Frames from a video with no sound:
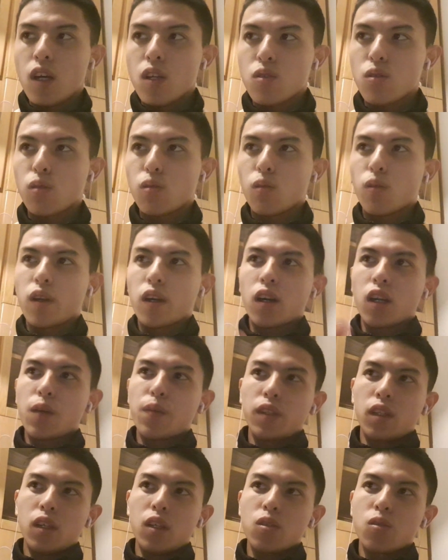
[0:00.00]
ちょっとこれから
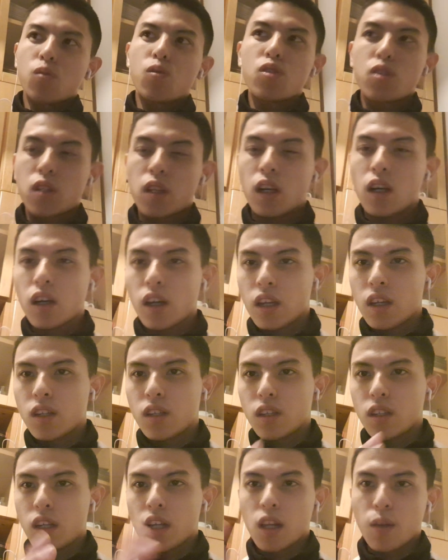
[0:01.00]
また少し出かけけ
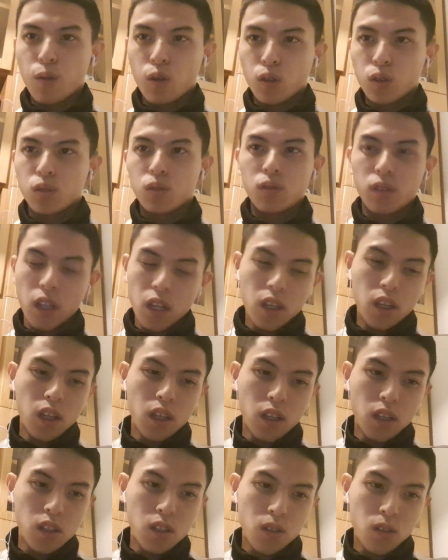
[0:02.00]
たりもちょっとね、
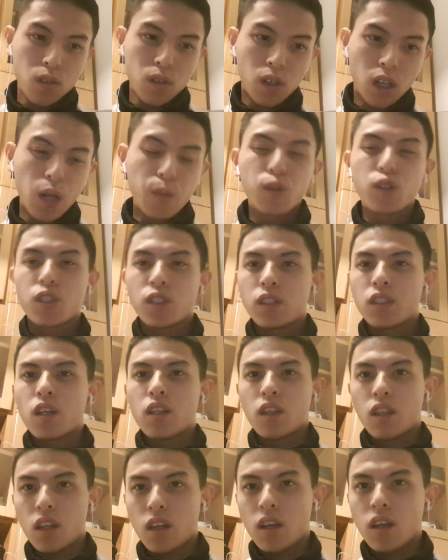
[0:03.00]
えするかもしれない
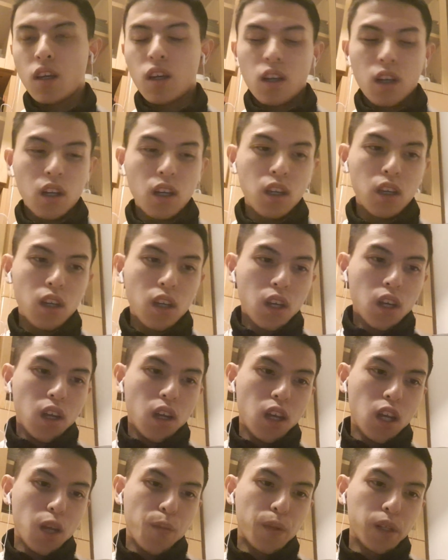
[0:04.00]
んでね、はい、
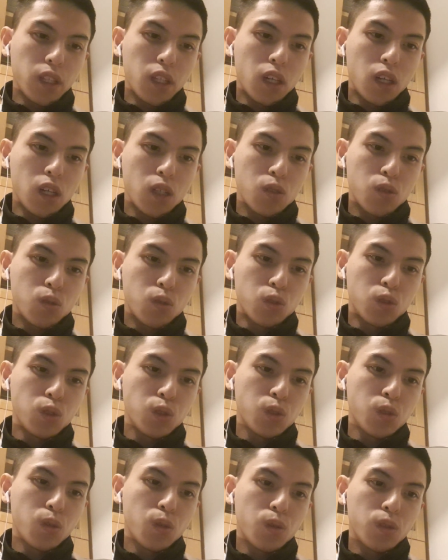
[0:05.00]
えまた
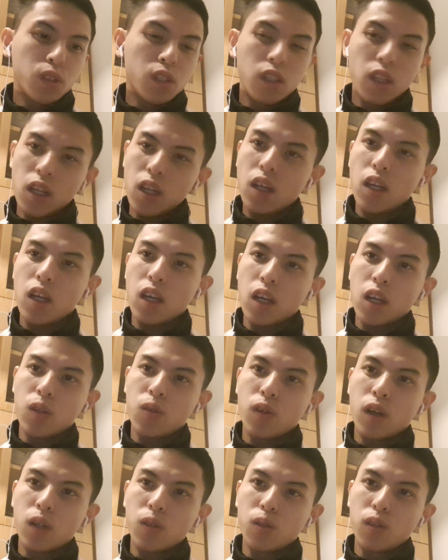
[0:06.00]
順を追ってね、え
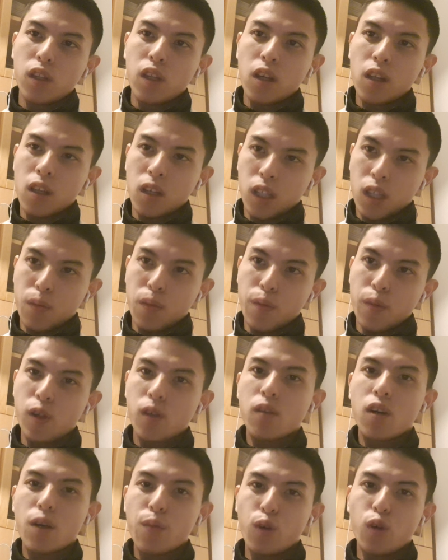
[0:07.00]
動画を撮っていきたいと思います。
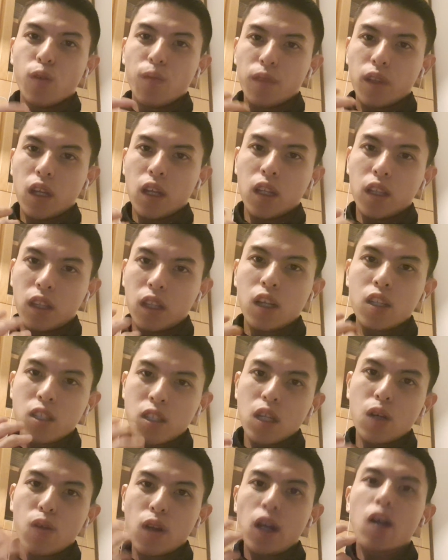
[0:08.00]
僕はもう、ね、立
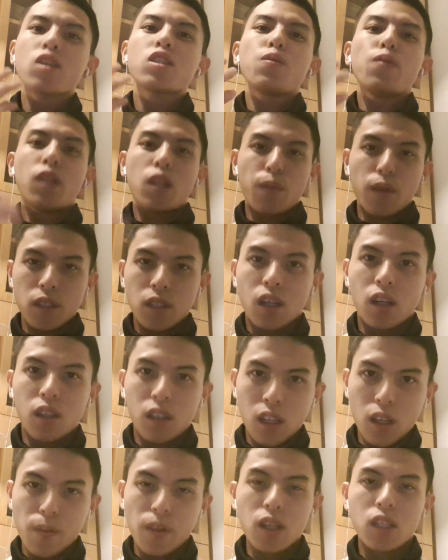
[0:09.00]
ち直り始めてますから
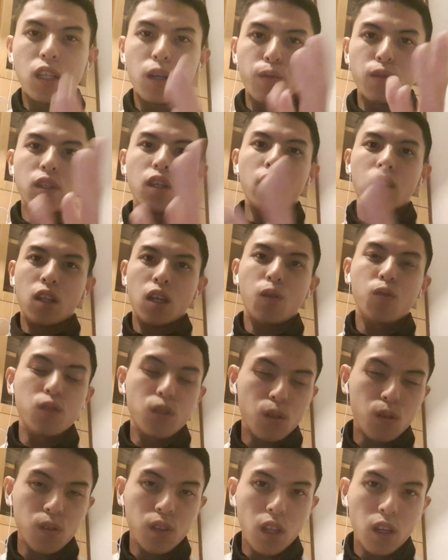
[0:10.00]
ね、皆さんもぜひね、
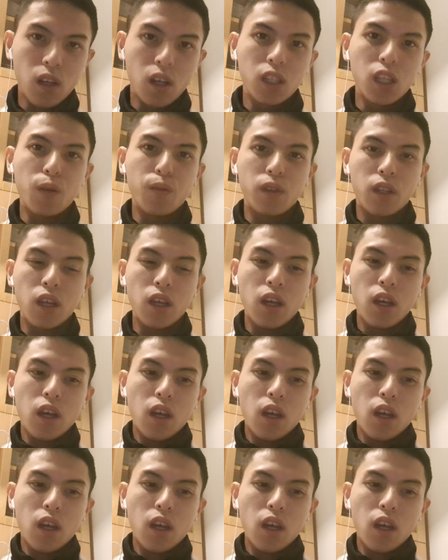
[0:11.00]
落ち込んでる方もね、